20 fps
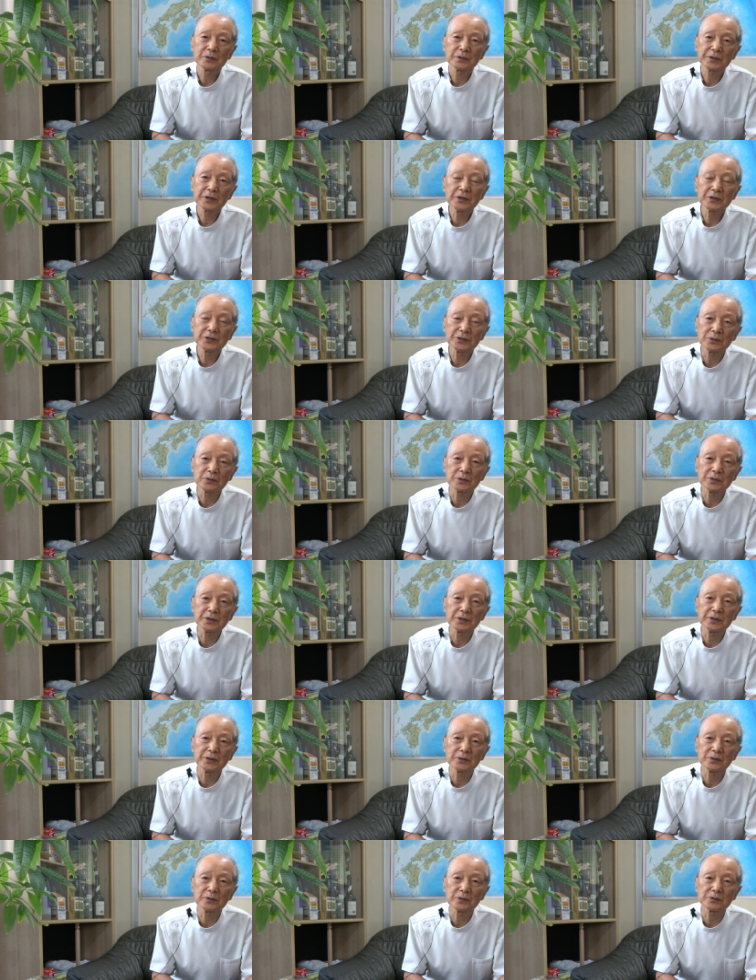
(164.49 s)
慶氏の
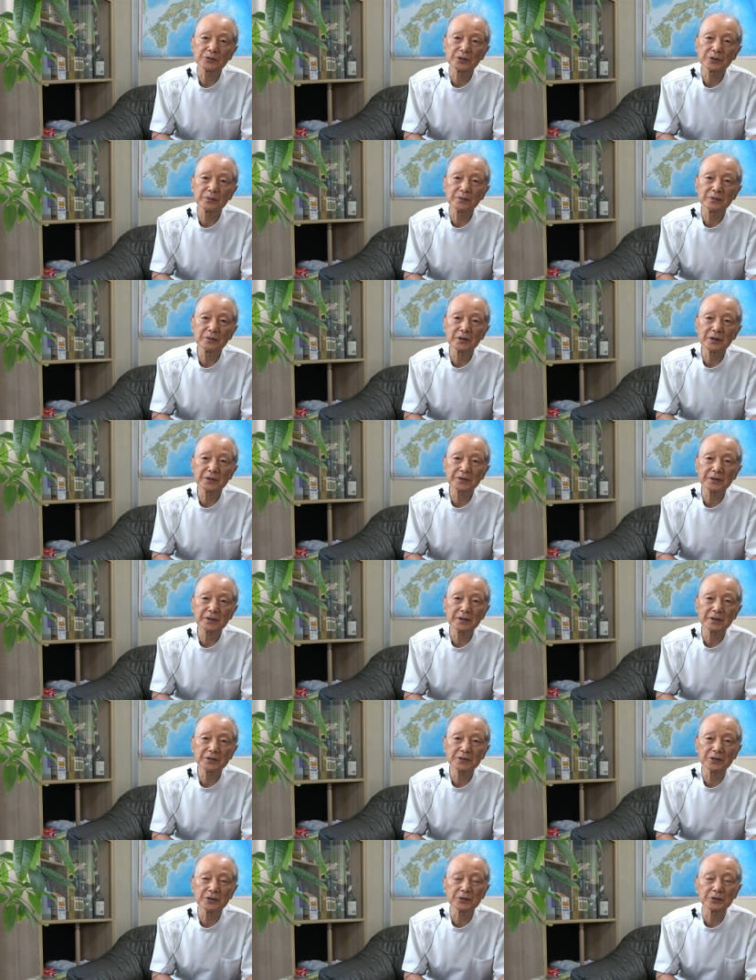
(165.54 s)
リーディング自分が
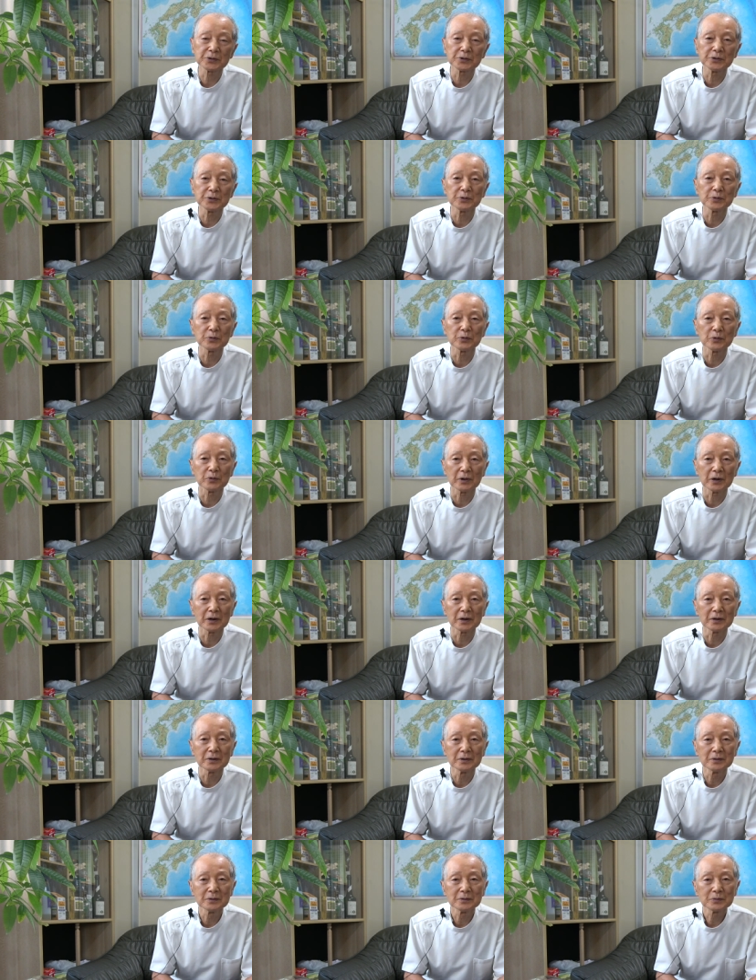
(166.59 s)
正しいというのは
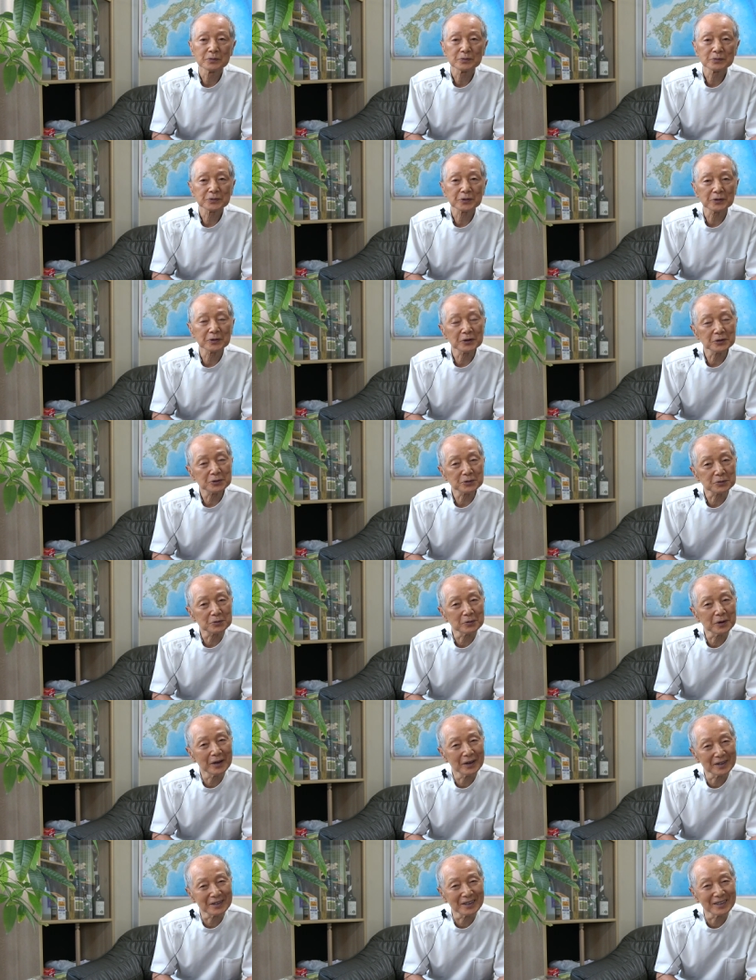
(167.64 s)
正しく
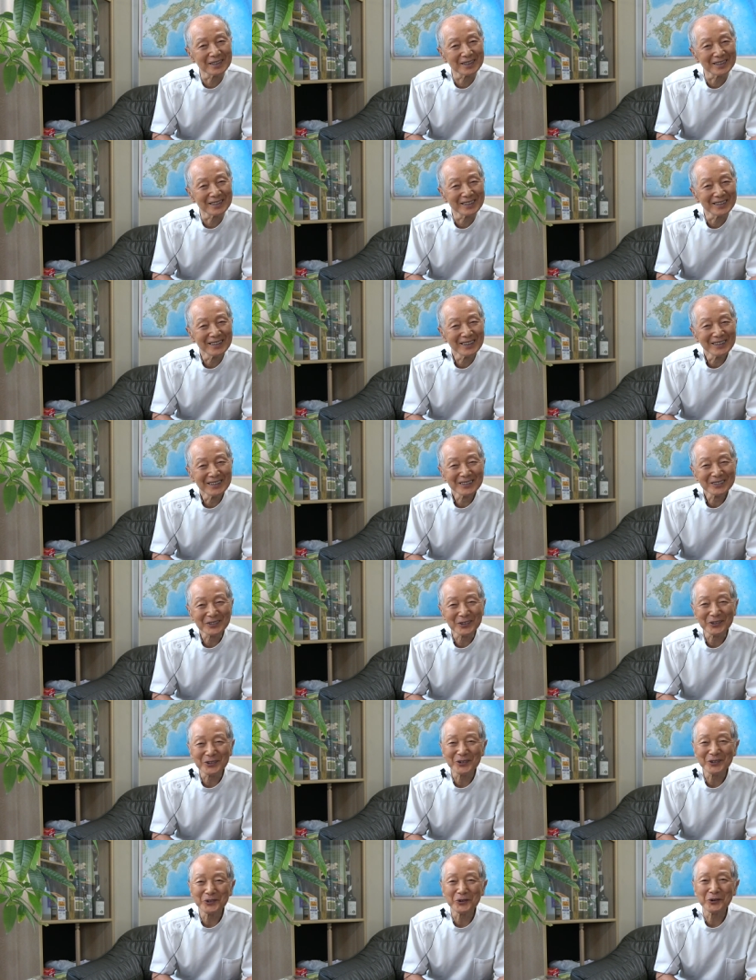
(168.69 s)
ないと
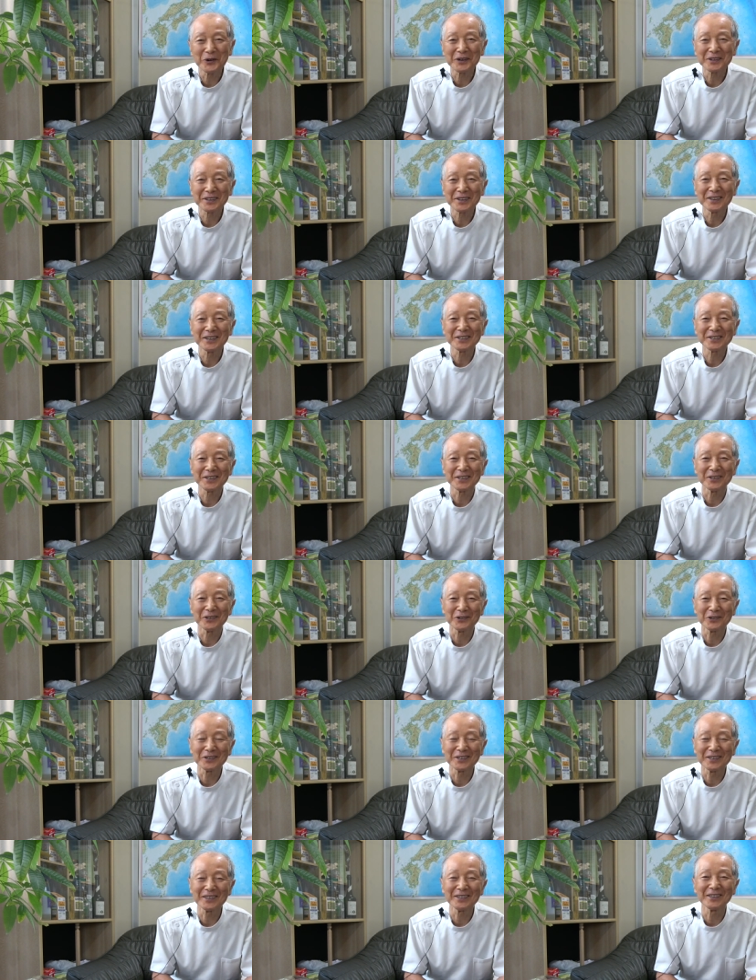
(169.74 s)
いうのが慶氏
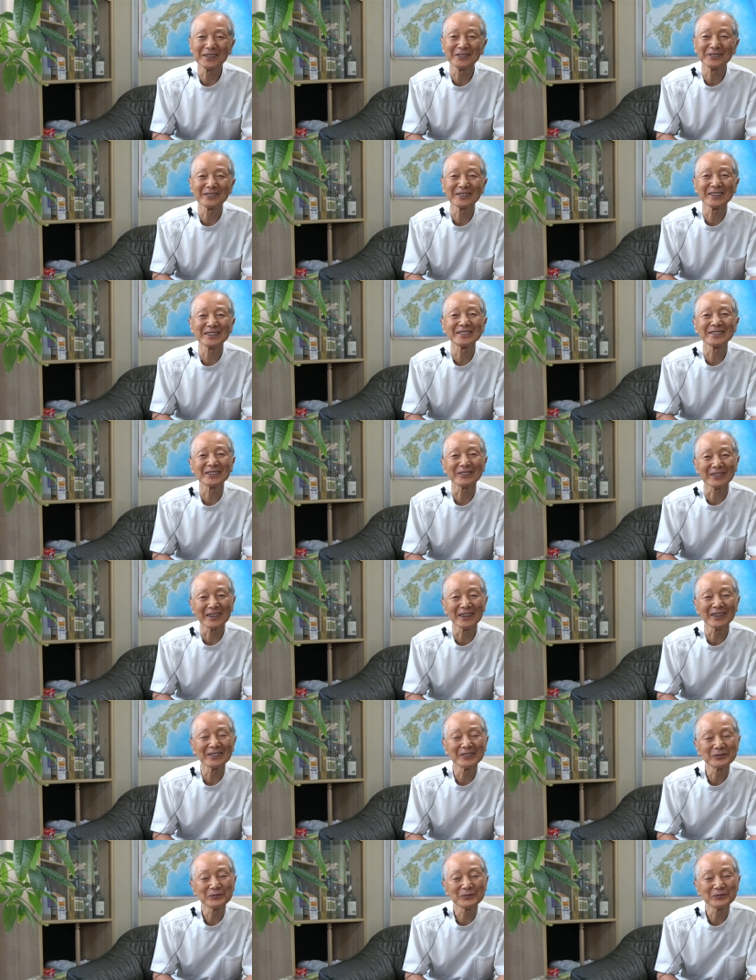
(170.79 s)
のリーディングですよね